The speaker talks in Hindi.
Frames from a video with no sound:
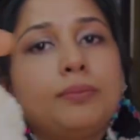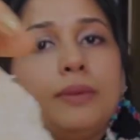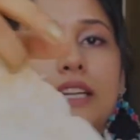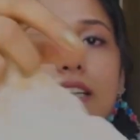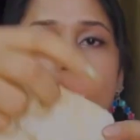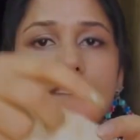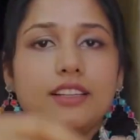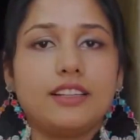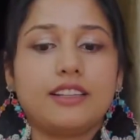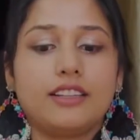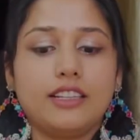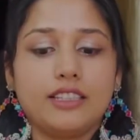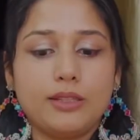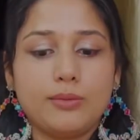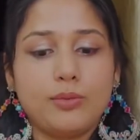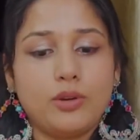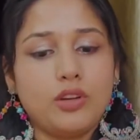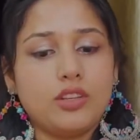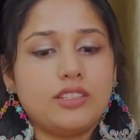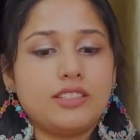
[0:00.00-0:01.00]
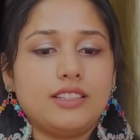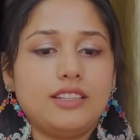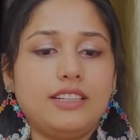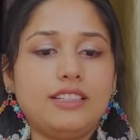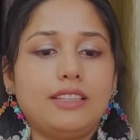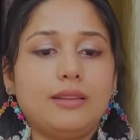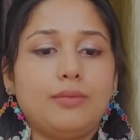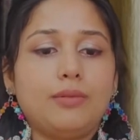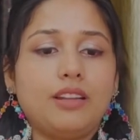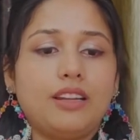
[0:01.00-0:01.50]
प्यारा लग रहा था बहुत
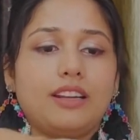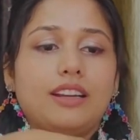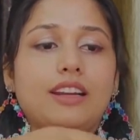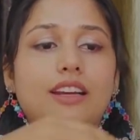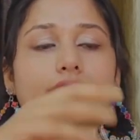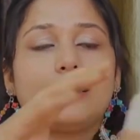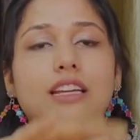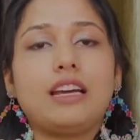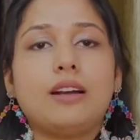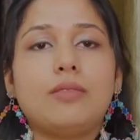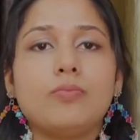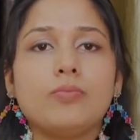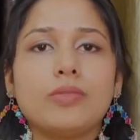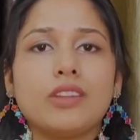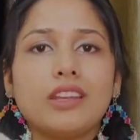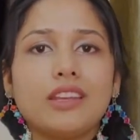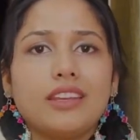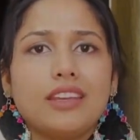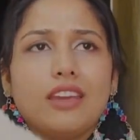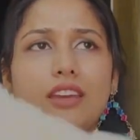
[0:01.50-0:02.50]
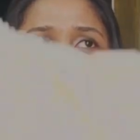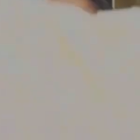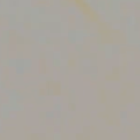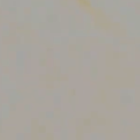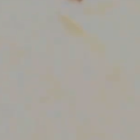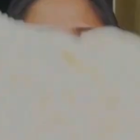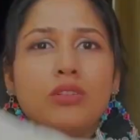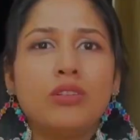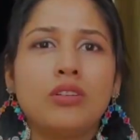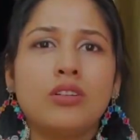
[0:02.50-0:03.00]
ज़्यादा लग रहा था ये
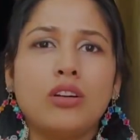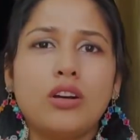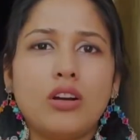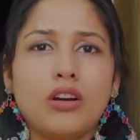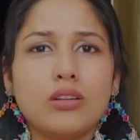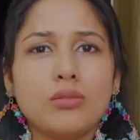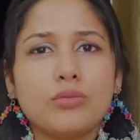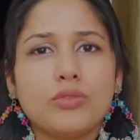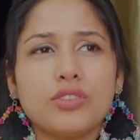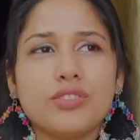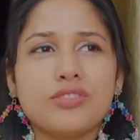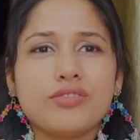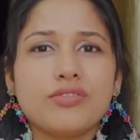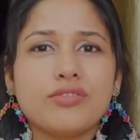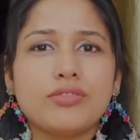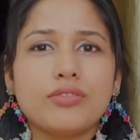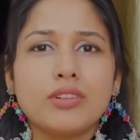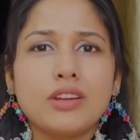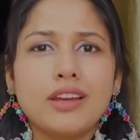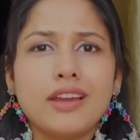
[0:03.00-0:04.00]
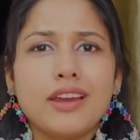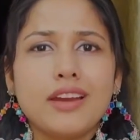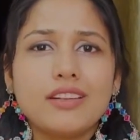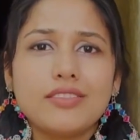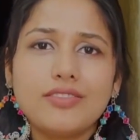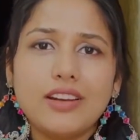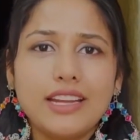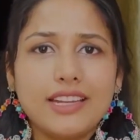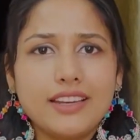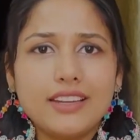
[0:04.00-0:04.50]
ऑलमोस्ट
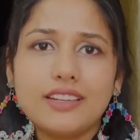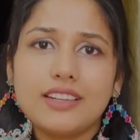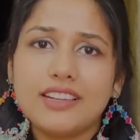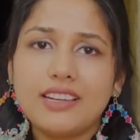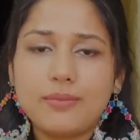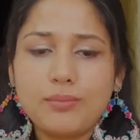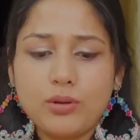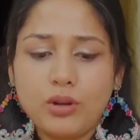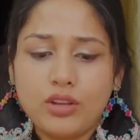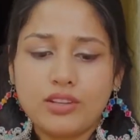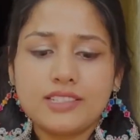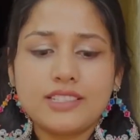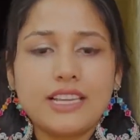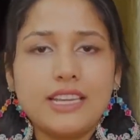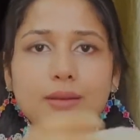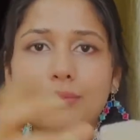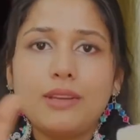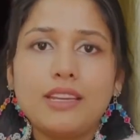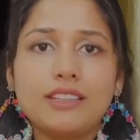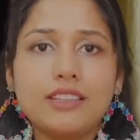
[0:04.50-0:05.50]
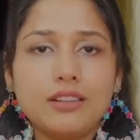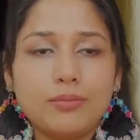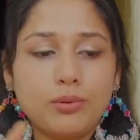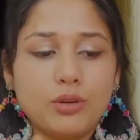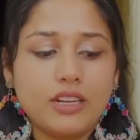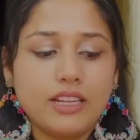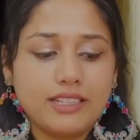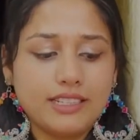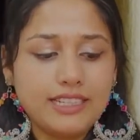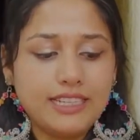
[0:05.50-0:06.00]
फाइव हंड्रेड अप्रॉक्स का ही मैं इधर प्रोडक्ट